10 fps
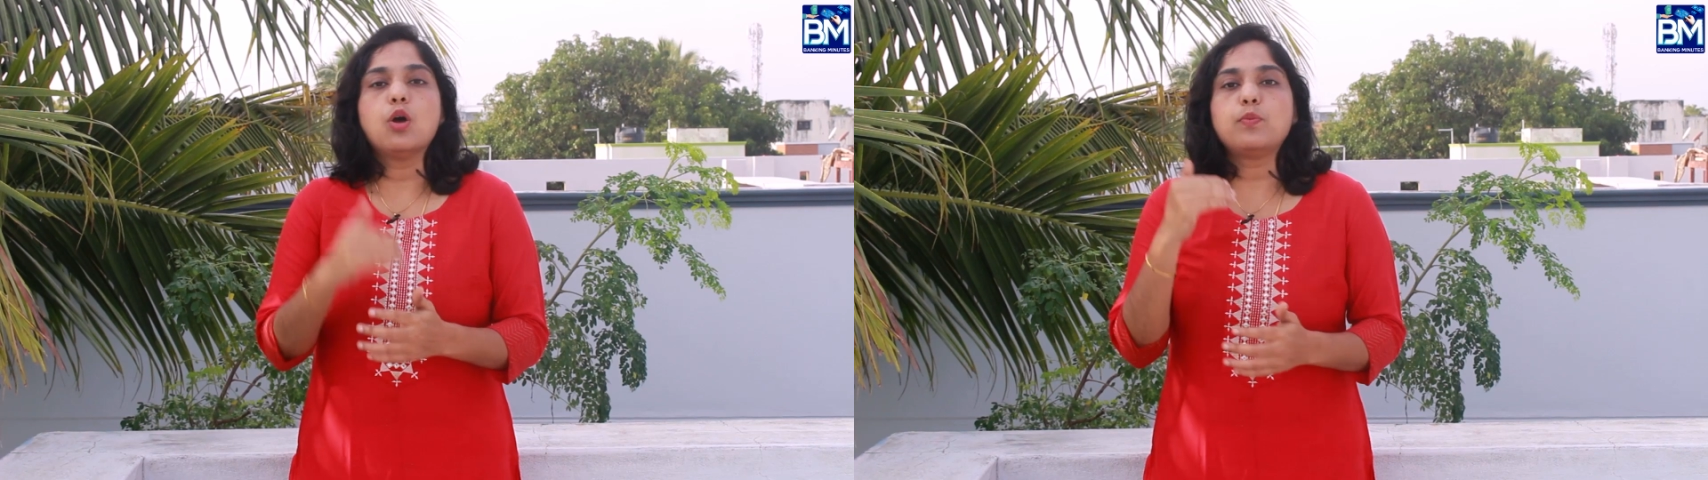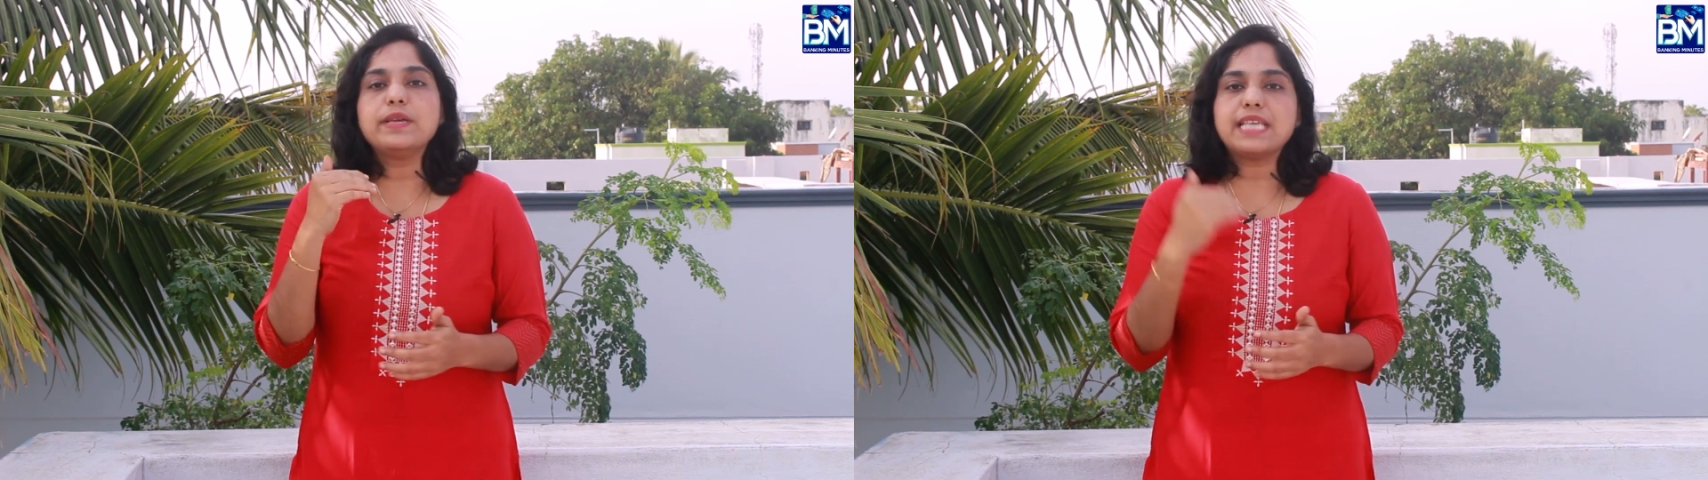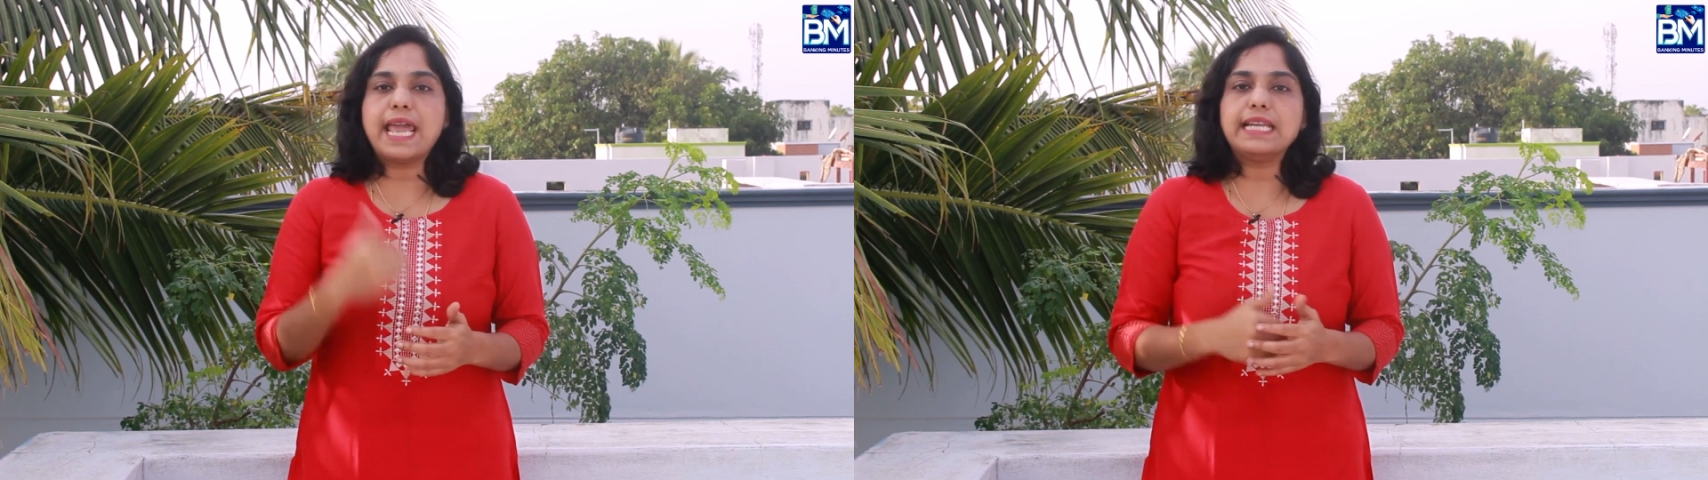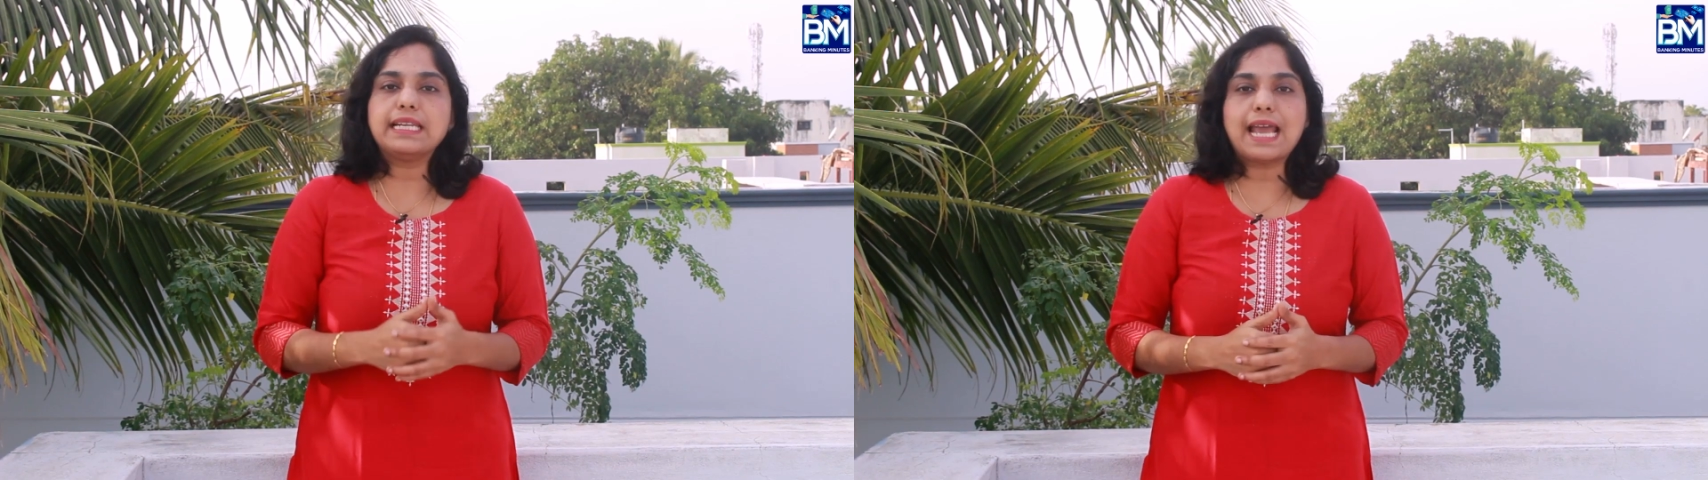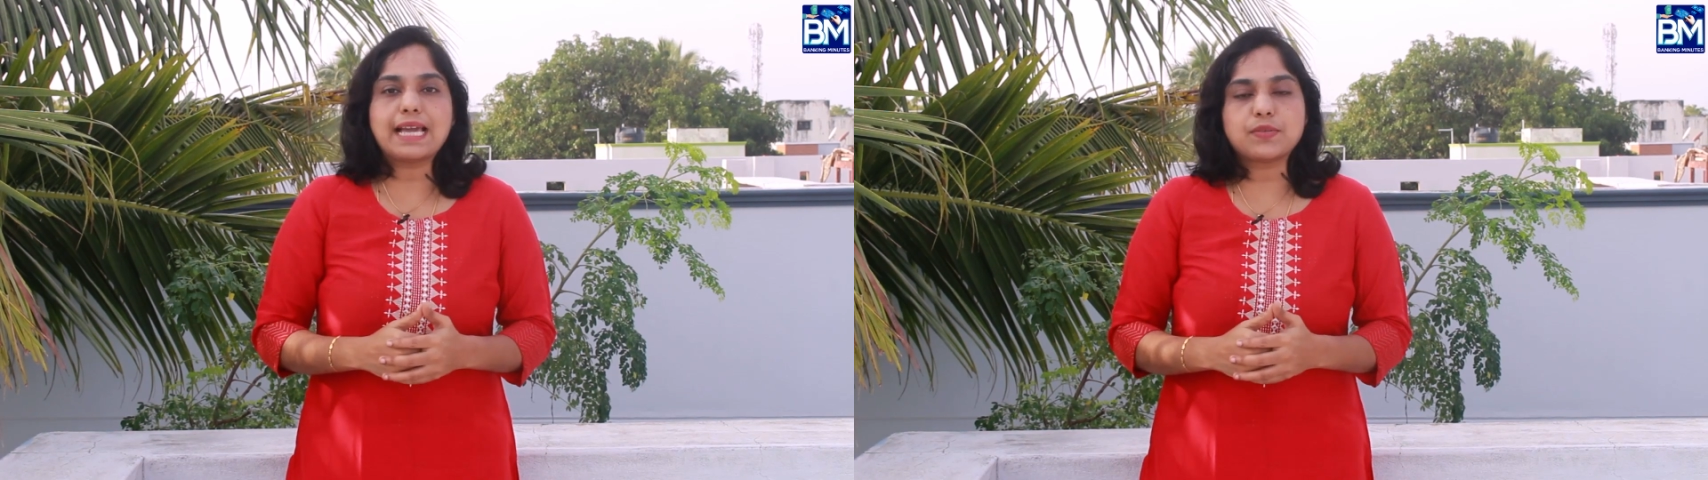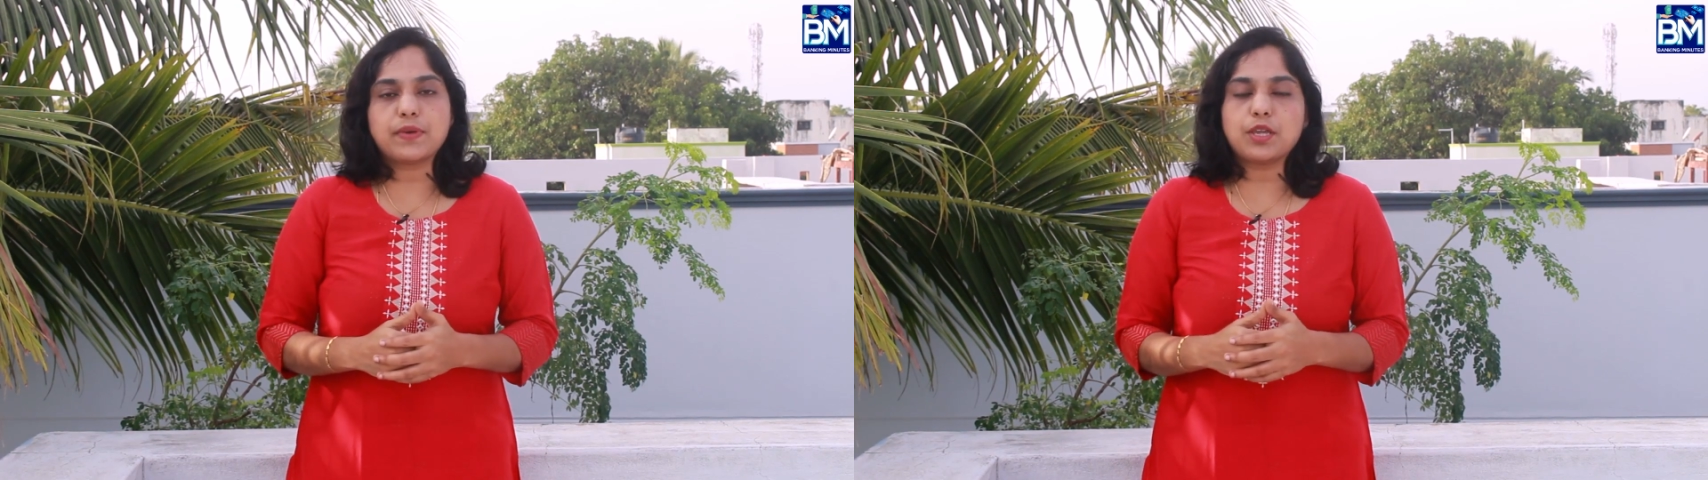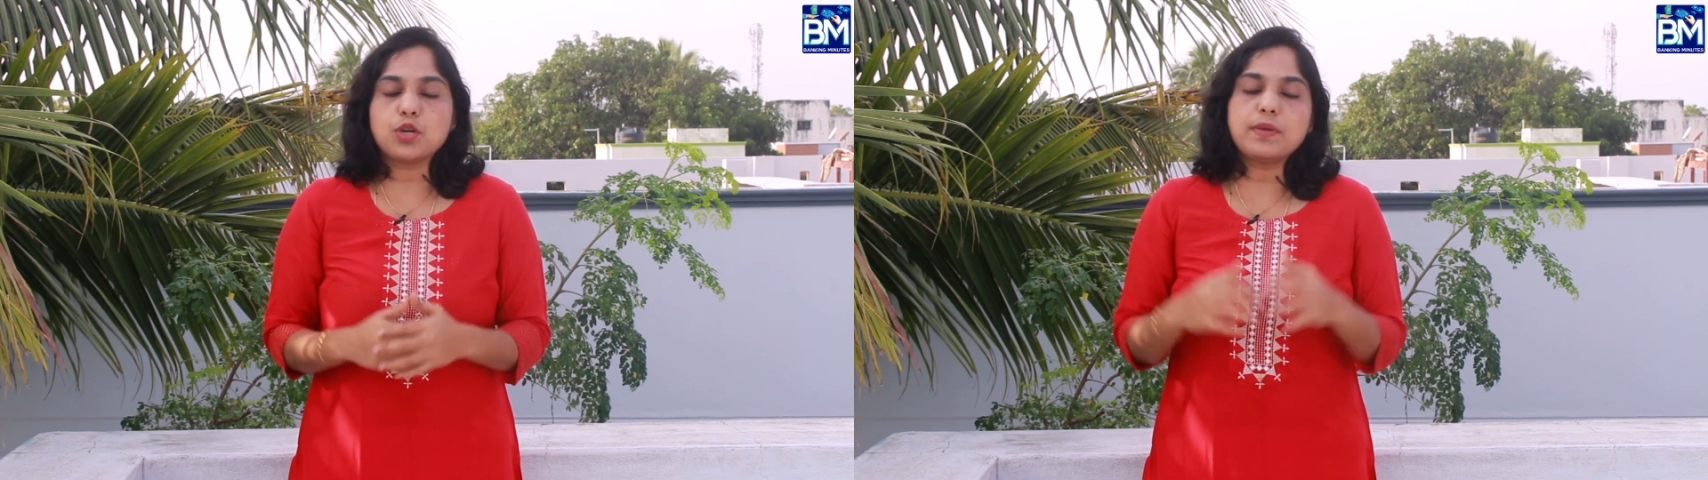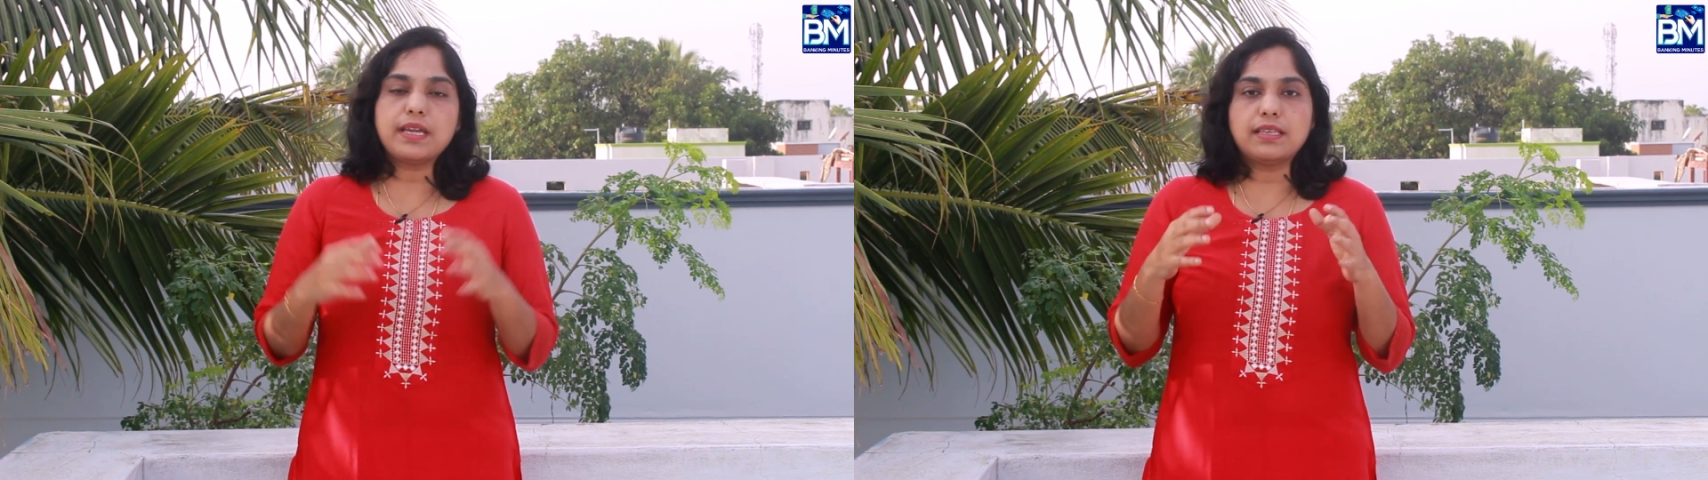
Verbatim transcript: ருபீஸ் எயிட் லேக்ஸ் வரைக்கும்